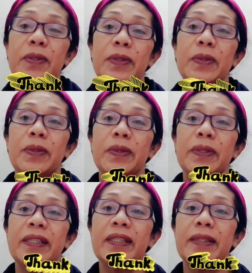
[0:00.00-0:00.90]
So,
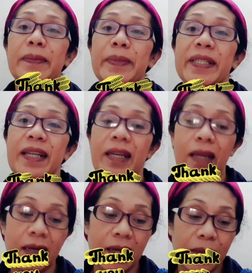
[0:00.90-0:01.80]

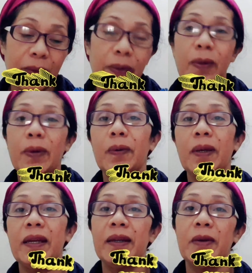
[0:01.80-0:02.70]
masaya na ako,
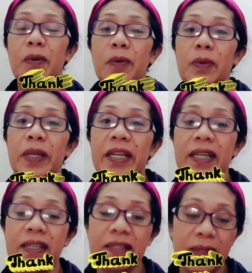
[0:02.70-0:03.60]
wala na akong
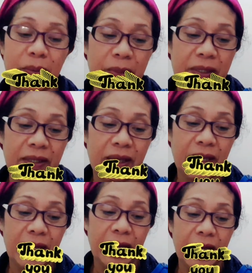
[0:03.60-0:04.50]
iniisip
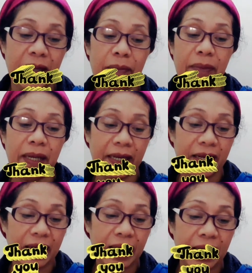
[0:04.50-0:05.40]
kasi I'm
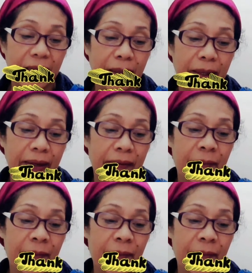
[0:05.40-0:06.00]
legally